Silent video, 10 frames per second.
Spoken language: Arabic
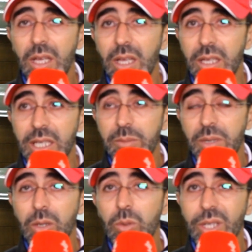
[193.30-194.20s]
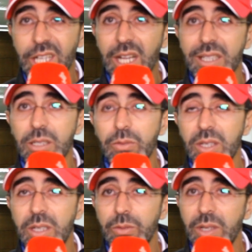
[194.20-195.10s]
آه، كما كنقولوا كلينا عصا في
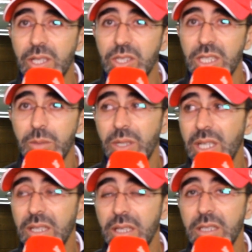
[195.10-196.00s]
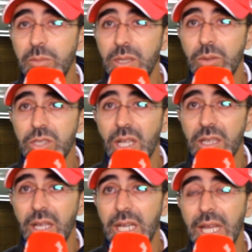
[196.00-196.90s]
هذا الجانب ولهذا نتمناو ان شاء
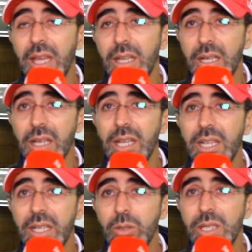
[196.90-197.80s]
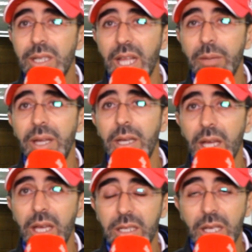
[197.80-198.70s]
الله على الاقل على الاقل اذا كانت اللعب على
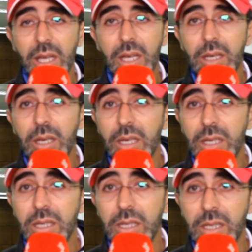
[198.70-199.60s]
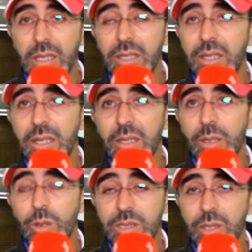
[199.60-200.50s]
الاقل
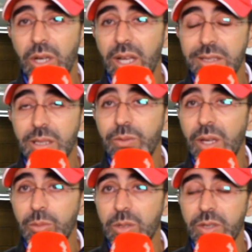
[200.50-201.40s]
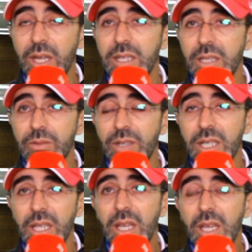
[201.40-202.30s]
آه، سواء خاصة في العمود الفقري ديال
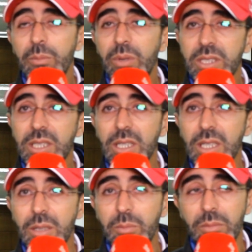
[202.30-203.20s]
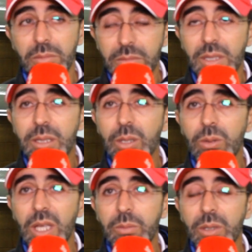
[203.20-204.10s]
الفريق باش
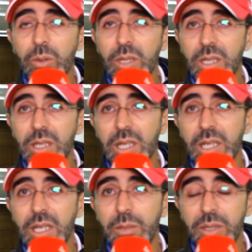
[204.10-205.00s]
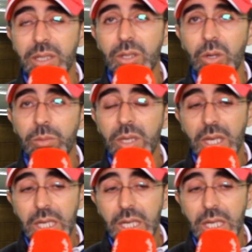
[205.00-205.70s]
يرتاحوا لاعبين اخرين اللي يمكن انهم